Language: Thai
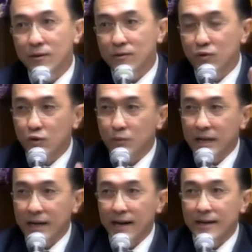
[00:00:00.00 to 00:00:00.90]
อยู่ไม่
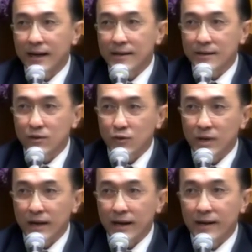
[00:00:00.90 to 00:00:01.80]
หนาแน่นอยู่
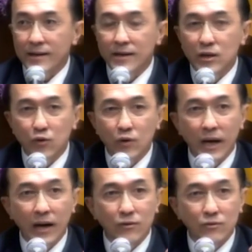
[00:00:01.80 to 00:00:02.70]
ยังไง อยู่
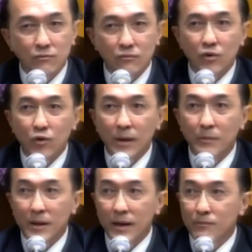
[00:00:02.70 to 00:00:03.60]
แล้วอยู่กับ
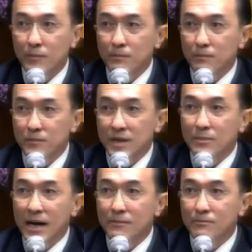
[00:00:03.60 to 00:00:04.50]
ส
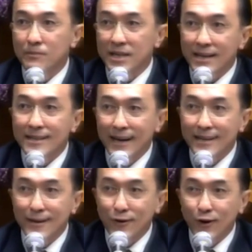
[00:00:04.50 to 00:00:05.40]
ภาพประเทศไทย
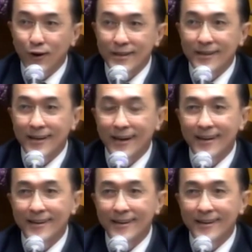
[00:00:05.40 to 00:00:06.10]
ที่ร้อนๆอย่างเงี้ย